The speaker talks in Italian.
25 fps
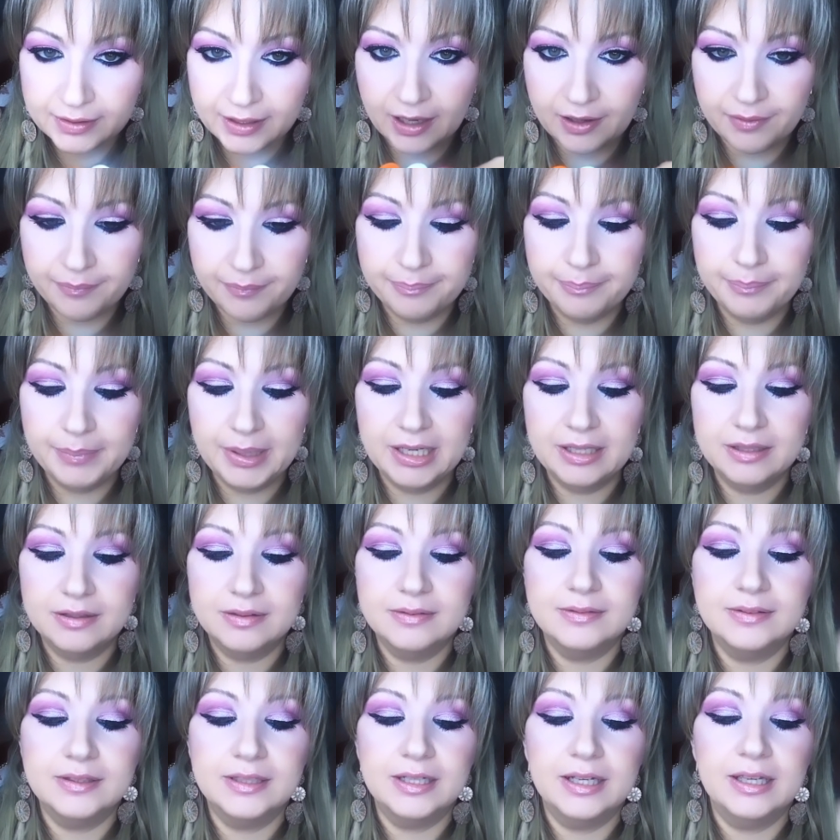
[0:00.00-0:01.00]

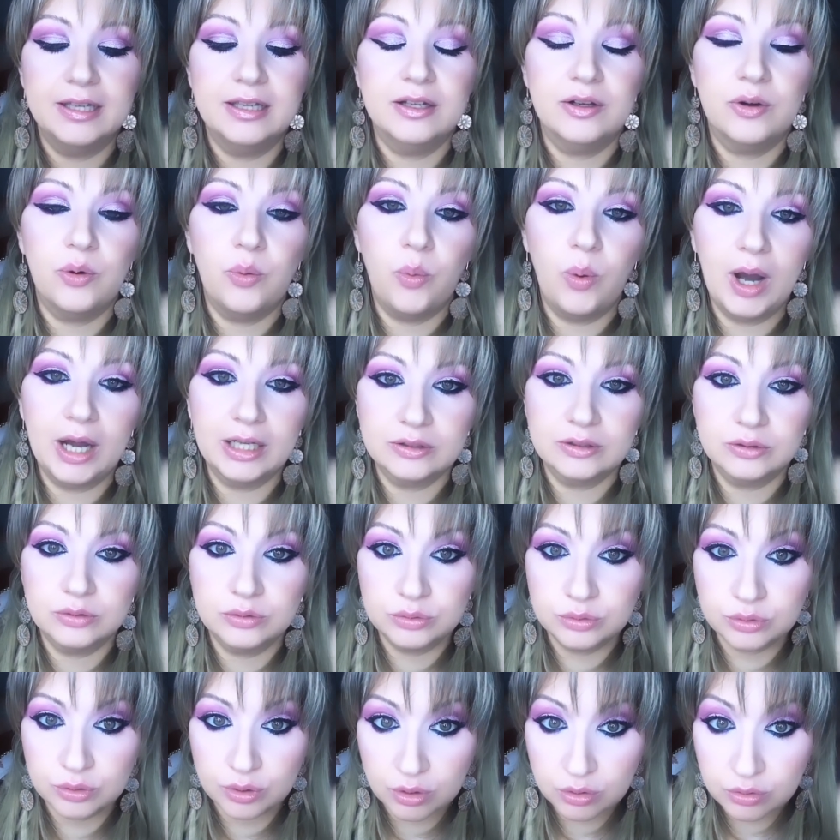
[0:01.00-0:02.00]
mentre
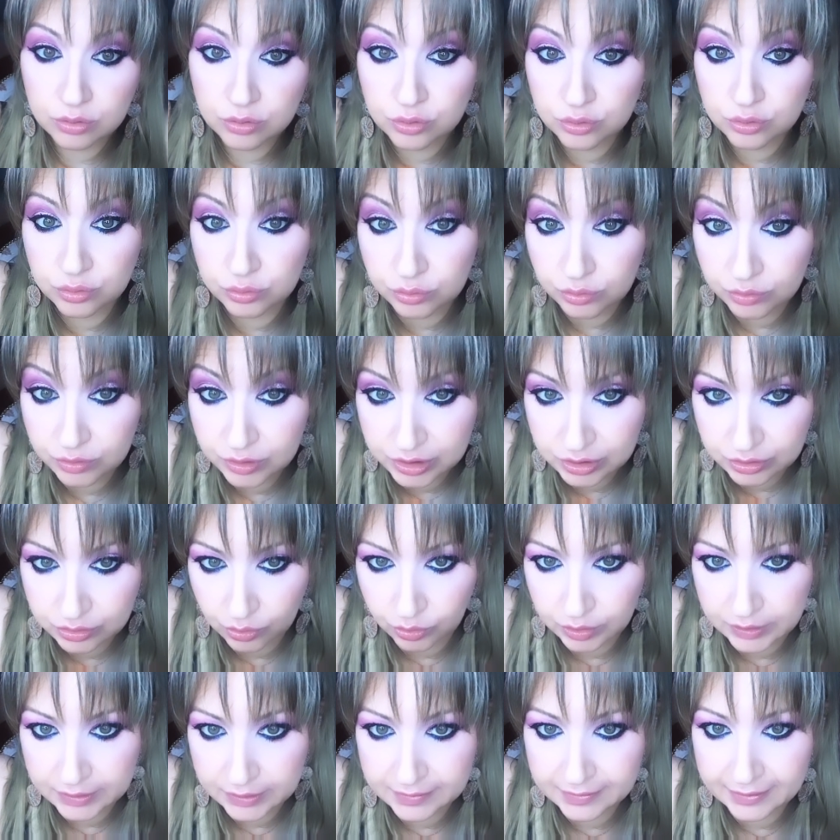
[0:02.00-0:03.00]
quattro sono le
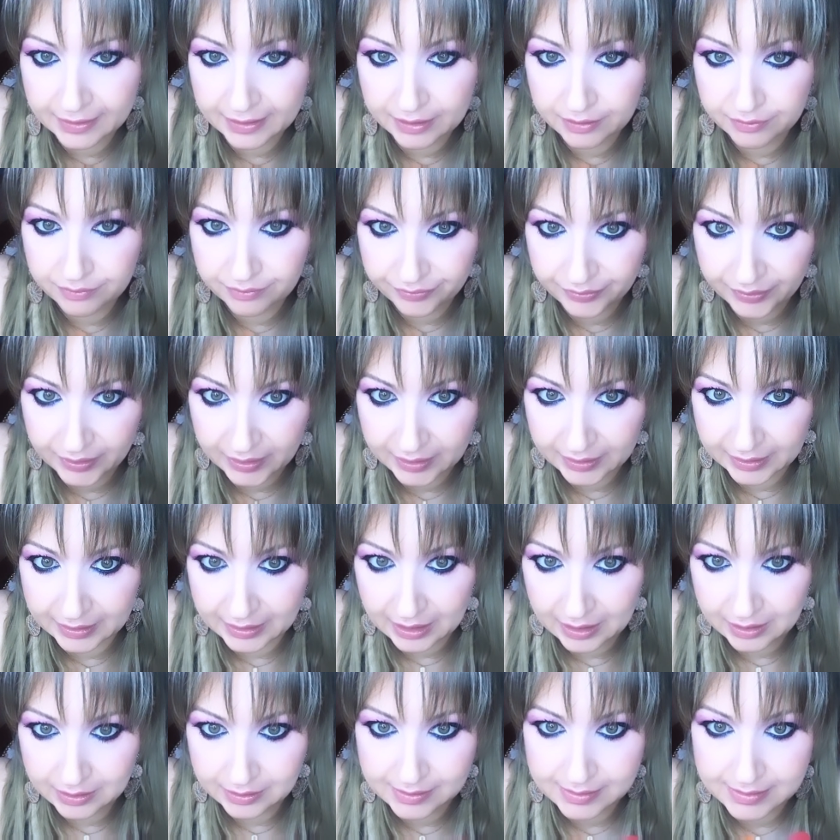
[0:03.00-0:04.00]
solite
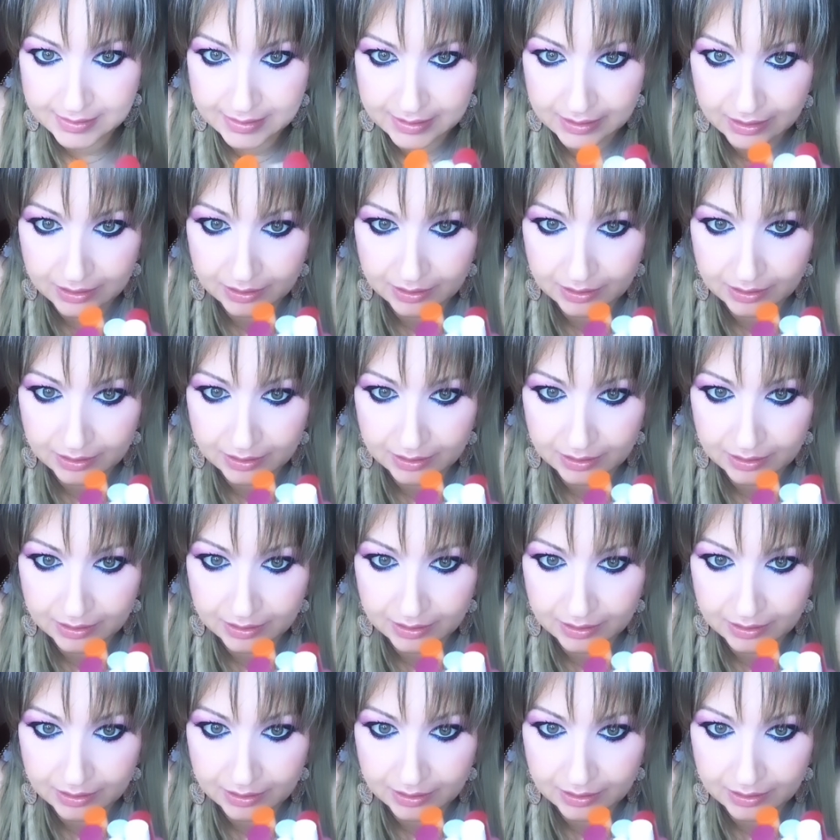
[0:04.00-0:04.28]
fragranze.